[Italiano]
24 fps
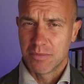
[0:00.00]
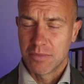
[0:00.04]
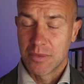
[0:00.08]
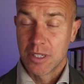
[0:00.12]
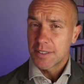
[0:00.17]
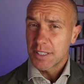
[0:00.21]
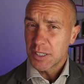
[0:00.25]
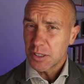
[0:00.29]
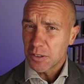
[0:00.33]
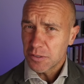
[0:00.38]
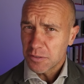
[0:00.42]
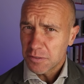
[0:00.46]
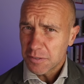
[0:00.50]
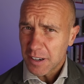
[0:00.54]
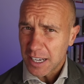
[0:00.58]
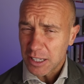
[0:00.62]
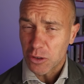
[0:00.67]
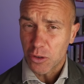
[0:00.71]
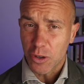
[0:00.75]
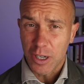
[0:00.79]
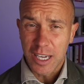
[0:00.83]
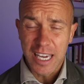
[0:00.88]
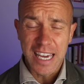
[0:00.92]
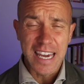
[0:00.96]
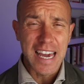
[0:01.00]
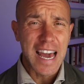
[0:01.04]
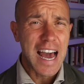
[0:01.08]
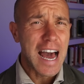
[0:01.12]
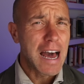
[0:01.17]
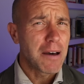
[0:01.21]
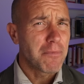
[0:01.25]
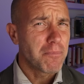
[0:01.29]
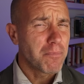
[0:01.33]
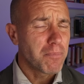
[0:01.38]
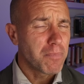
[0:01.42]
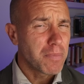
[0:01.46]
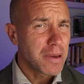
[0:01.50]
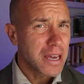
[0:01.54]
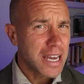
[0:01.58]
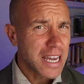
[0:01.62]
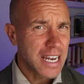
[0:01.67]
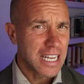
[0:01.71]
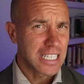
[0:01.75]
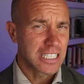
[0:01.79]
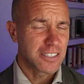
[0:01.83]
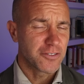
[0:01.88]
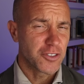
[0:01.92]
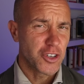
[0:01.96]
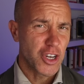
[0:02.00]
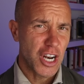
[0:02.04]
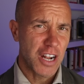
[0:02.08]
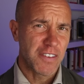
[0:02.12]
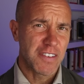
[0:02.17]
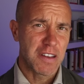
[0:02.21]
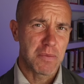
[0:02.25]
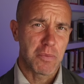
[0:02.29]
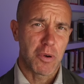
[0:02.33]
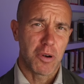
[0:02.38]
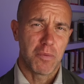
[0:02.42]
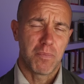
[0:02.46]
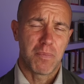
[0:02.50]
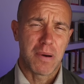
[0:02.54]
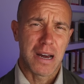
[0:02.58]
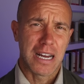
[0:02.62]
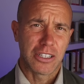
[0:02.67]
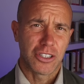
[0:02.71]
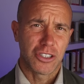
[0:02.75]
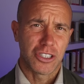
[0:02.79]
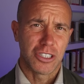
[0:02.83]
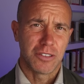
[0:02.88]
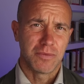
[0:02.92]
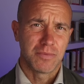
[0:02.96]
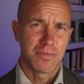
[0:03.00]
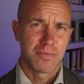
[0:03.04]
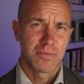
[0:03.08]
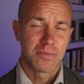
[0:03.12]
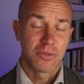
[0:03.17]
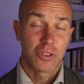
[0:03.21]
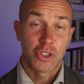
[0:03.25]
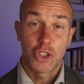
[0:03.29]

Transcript: se non fatto che appena sfiorava i polpacci,